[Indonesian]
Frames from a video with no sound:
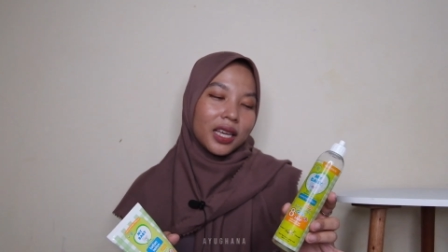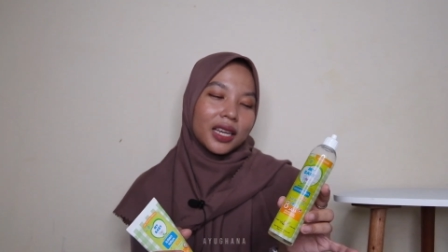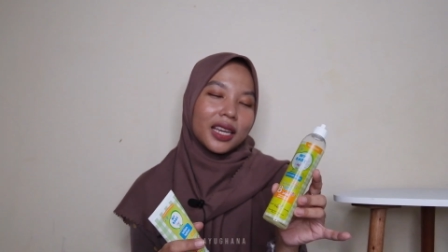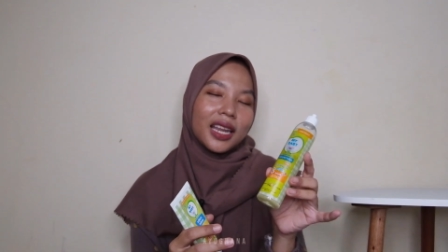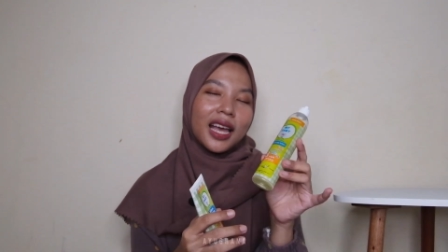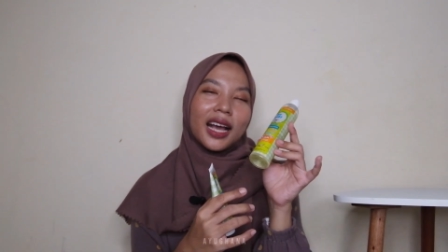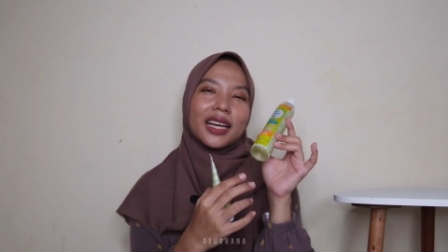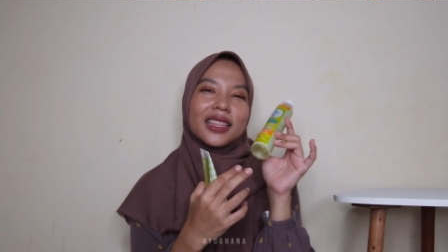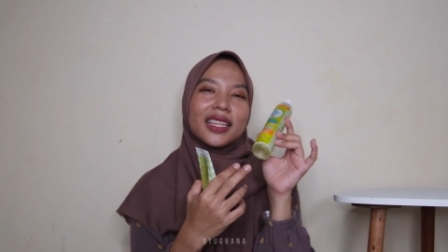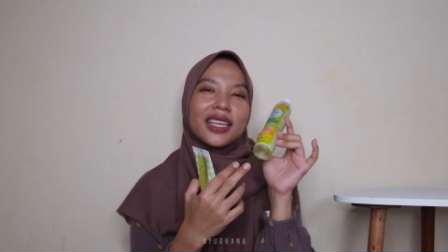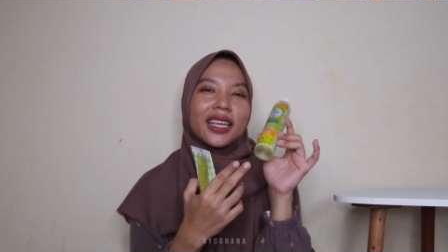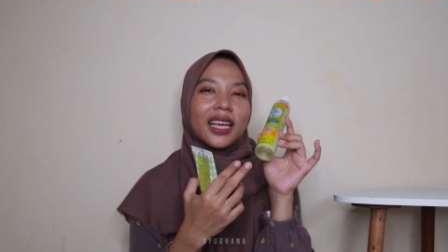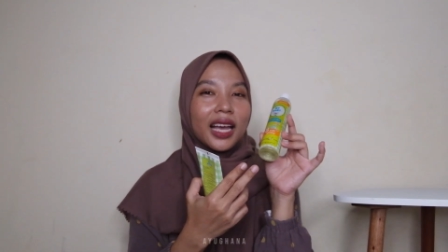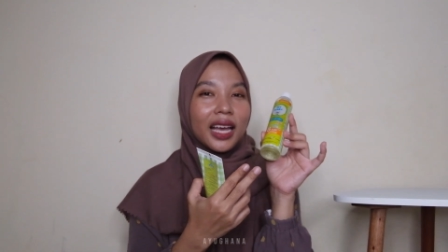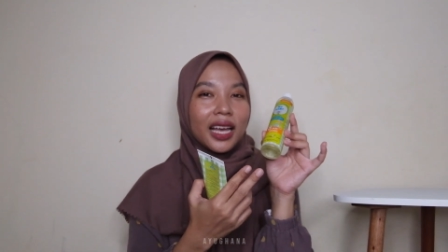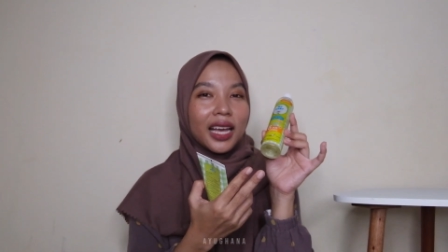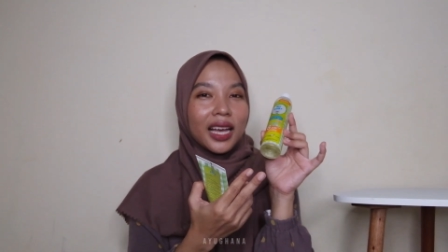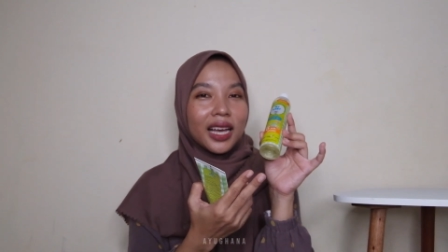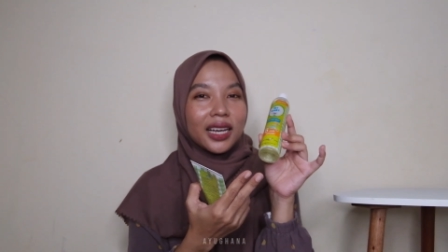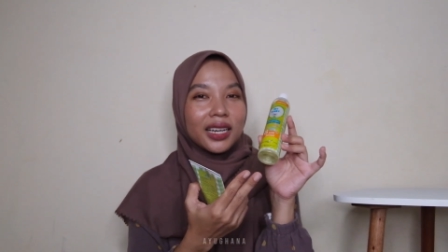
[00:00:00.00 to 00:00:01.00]
Nah,
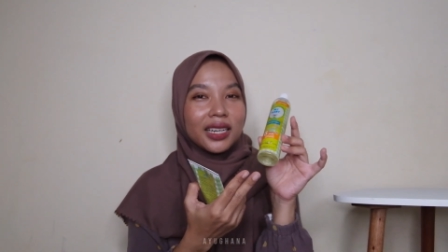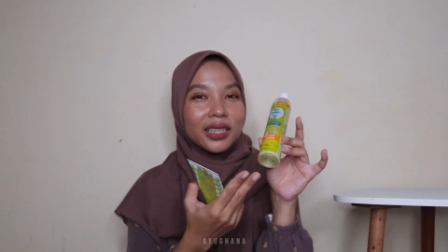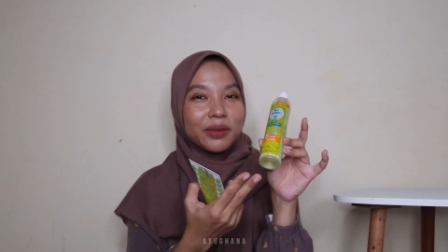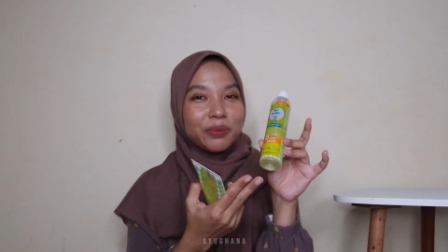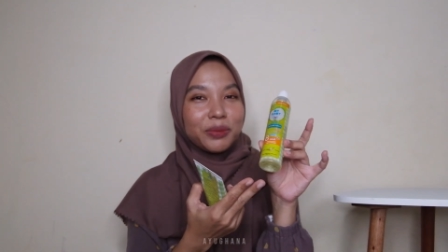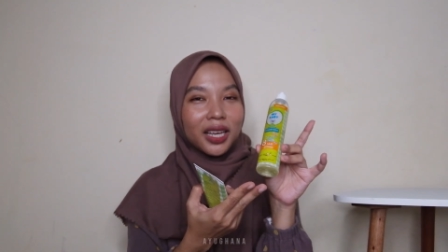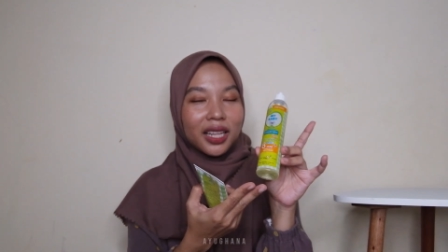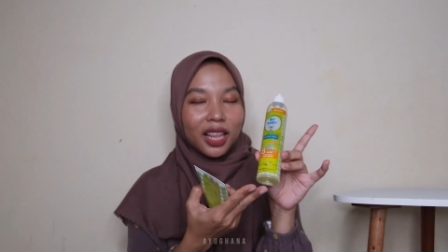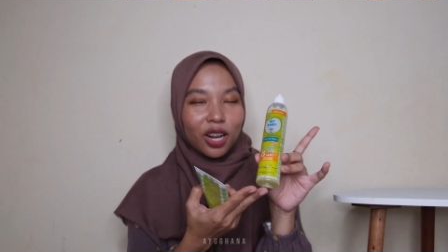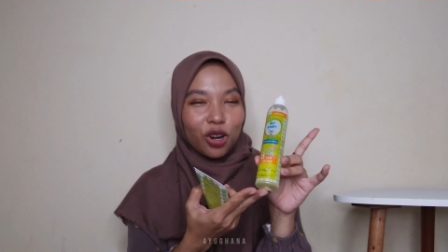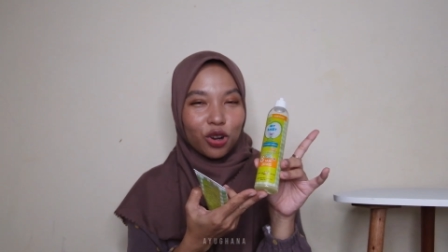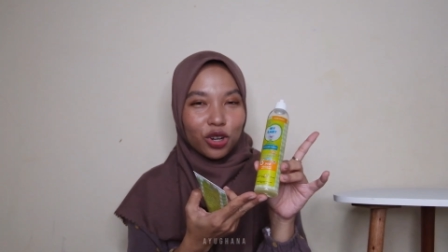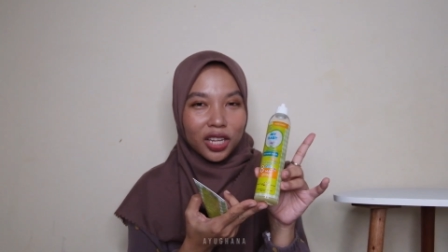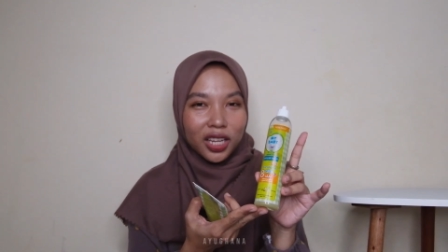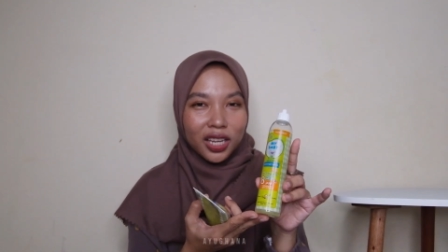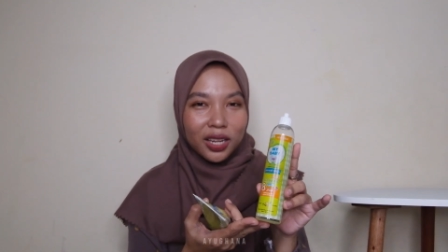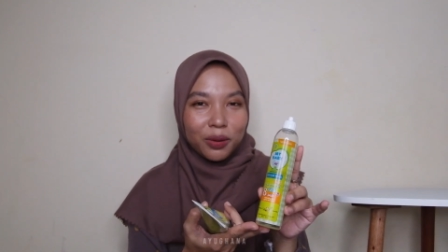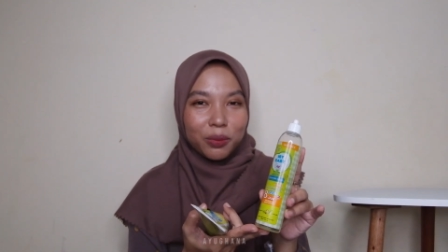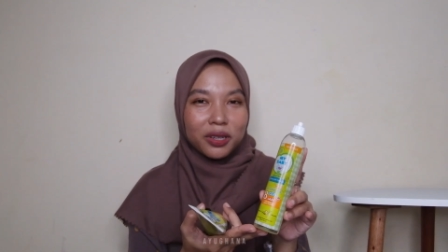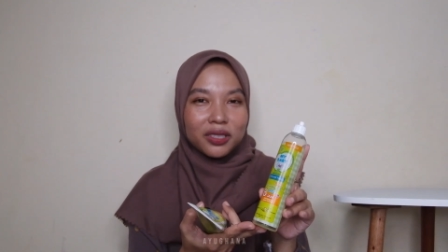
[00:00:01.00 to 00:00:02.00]
ketika minyak telon
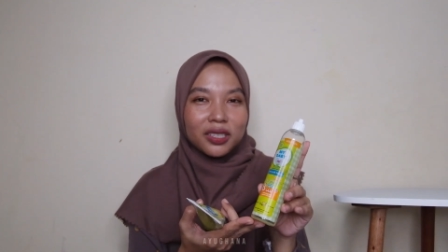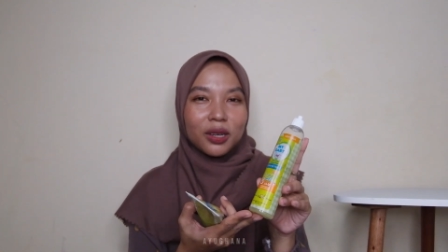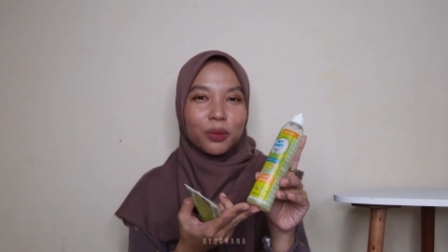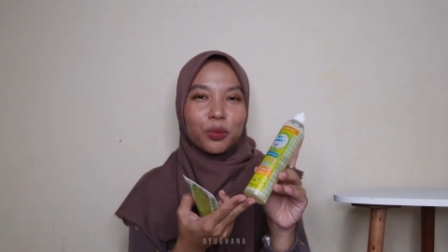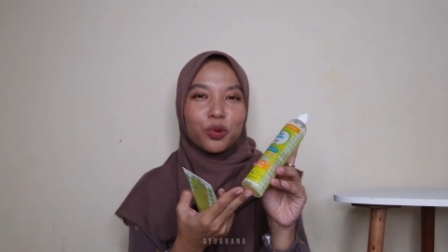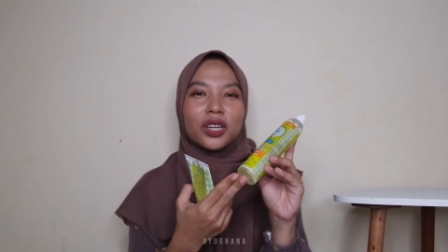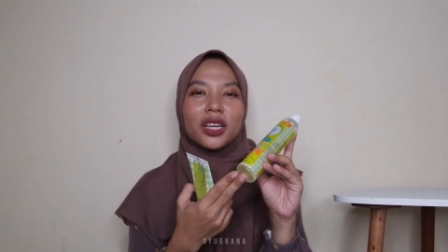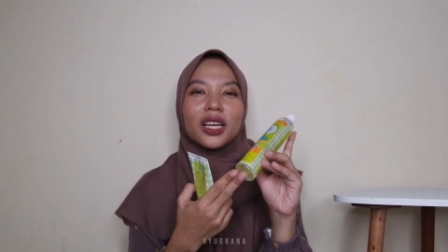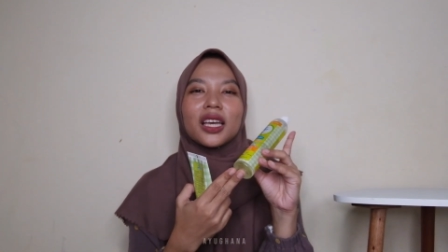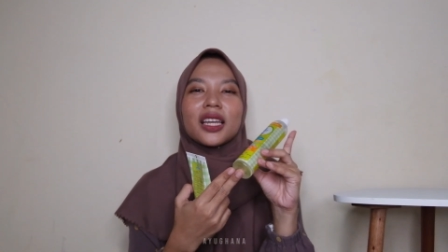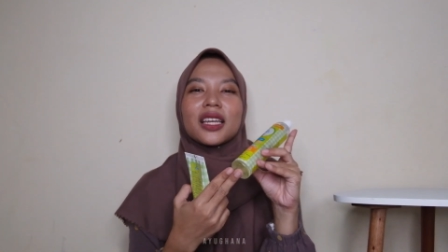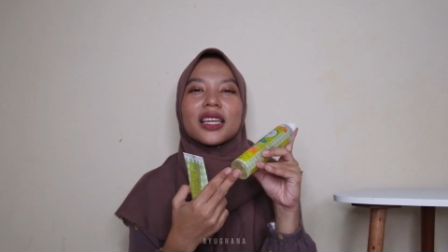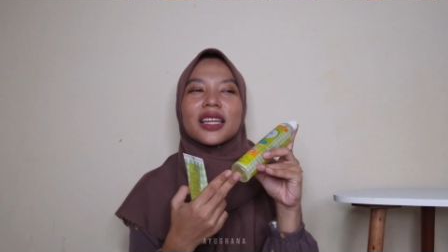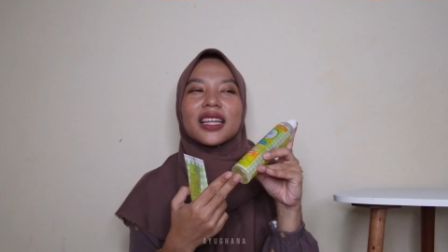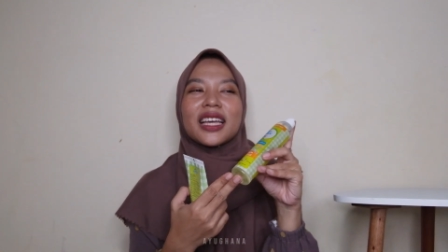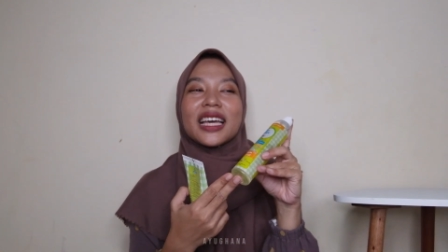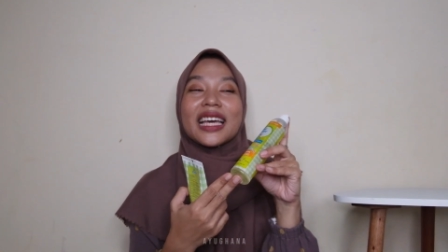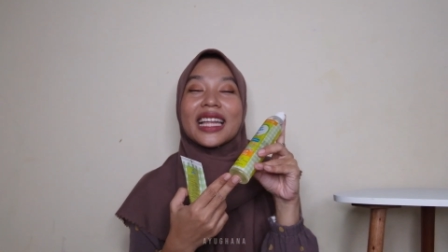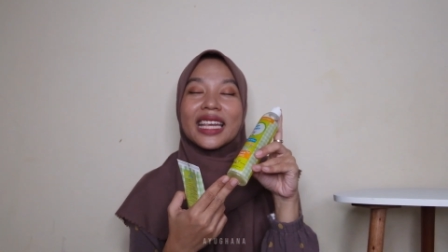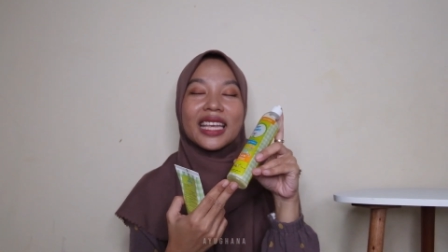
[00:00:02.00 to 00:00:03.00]
ini bercampur dengan
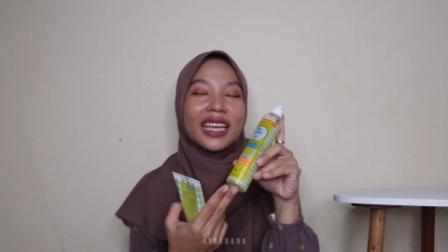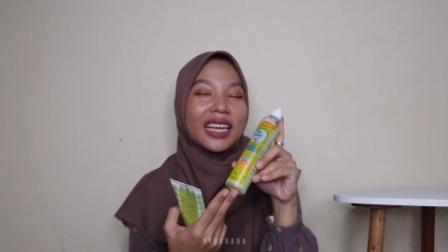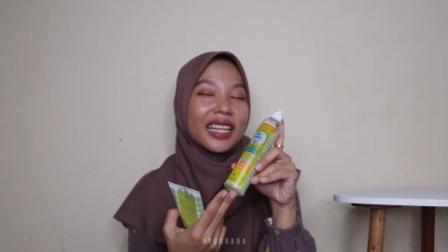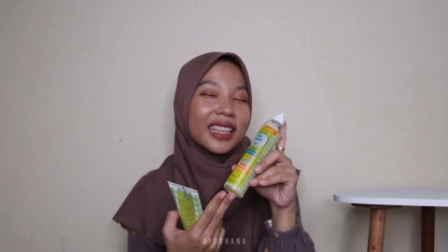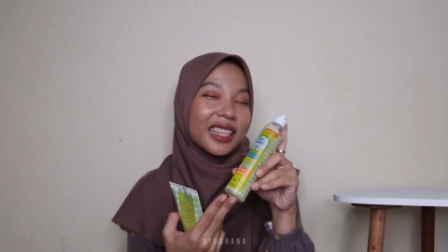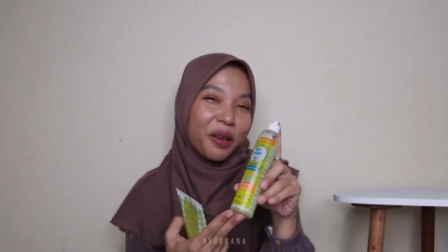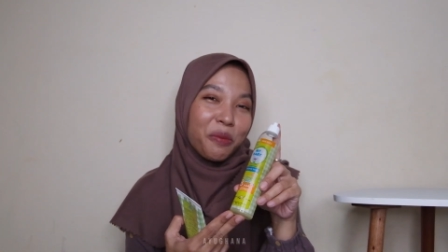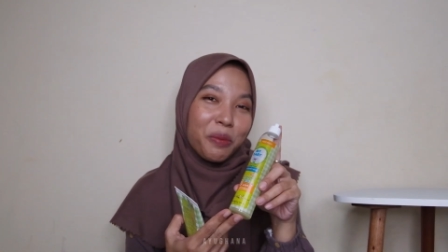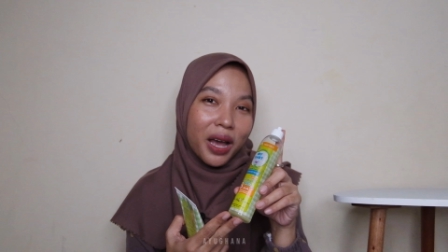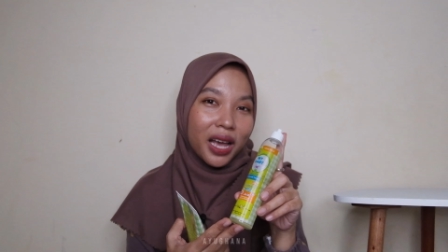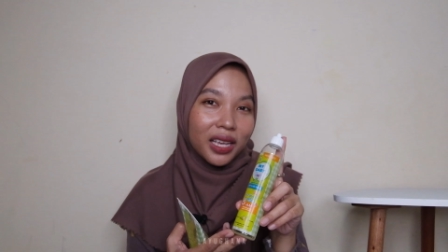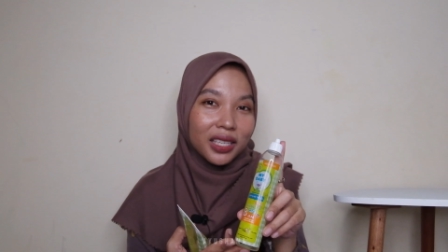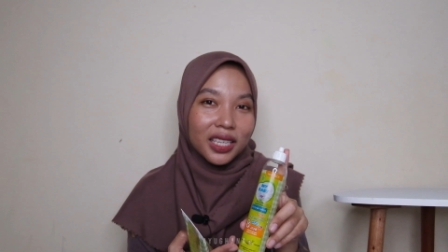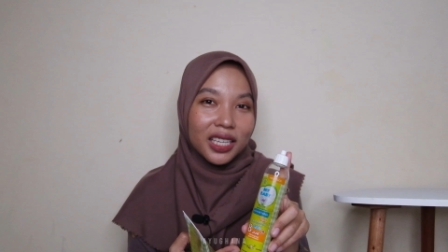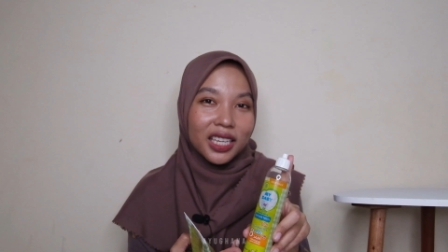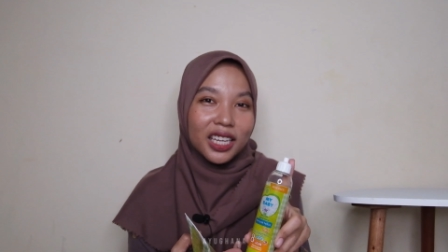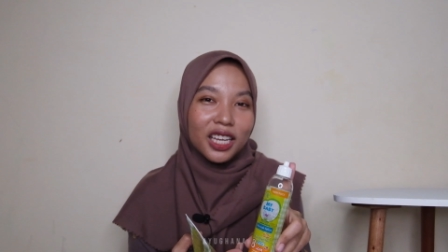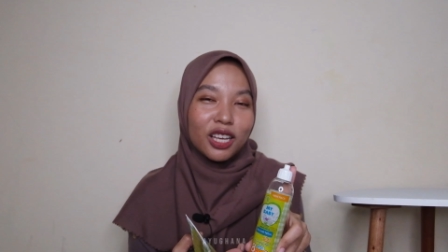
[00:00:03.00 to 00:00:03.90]
keringatnya bayi,